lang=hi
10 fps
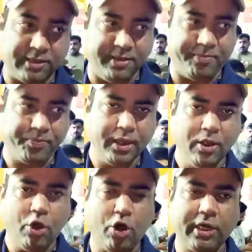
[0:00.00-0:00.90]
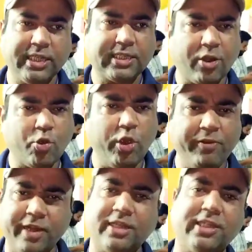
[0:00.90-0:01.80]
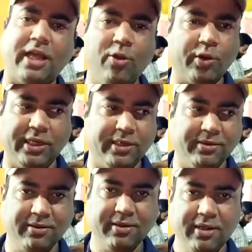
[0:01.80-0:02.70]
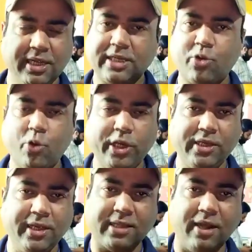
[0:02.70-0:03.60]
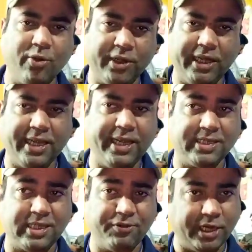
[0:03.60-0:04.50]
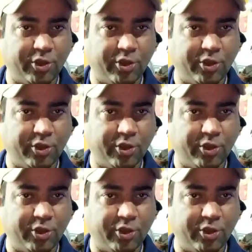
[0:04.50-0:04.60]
में लगते हैं और इसका कोई भी वेदर से ताल्लुक़ नहीं है इसका कोई ये ताल्लुक नहीं है कि ये सिर्फ